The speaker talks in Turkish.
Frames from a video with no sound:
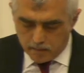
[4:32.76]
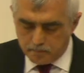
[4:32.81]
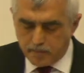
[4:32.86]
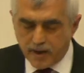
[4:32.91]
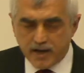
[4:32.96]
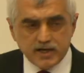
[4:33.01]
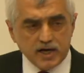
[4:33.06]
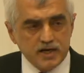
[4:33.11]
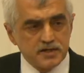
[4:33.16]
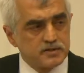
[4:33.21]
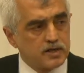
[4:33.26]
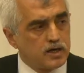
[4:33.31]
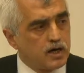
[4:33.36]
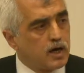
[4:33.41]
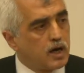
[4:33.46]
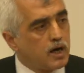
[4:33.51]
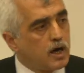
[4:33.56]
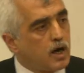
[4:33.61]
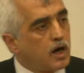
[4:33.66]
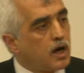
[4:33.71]
Bakın
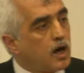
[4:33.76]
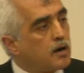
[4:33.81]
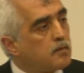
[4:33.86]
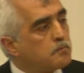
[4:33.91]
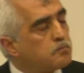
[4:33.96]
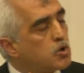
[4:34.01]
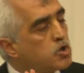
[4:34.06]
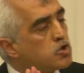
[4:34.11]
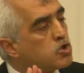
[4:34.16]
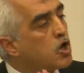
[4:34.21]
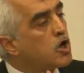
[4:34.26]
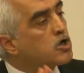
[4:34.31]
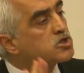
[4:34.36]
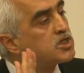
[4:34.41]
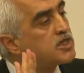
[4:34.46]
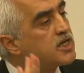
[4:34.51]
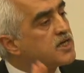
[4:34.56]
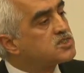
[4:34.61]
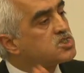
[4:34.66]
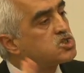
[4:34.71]
bunu
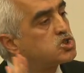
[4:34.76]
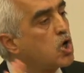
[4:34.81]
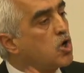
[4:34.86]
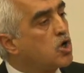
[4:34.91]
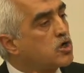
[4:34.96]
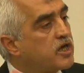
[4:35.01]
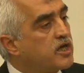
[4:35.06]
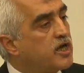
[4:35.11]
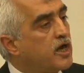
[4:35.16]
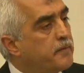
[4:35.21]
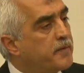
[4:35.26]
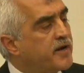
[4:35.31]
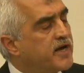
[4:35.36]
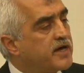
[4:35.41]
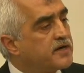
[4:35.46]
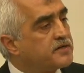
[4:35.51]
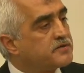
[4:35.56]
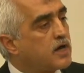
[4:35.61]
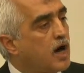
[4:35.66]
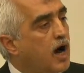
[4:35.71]
siz çok iyi
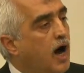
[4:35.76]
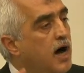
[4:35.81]
bilin.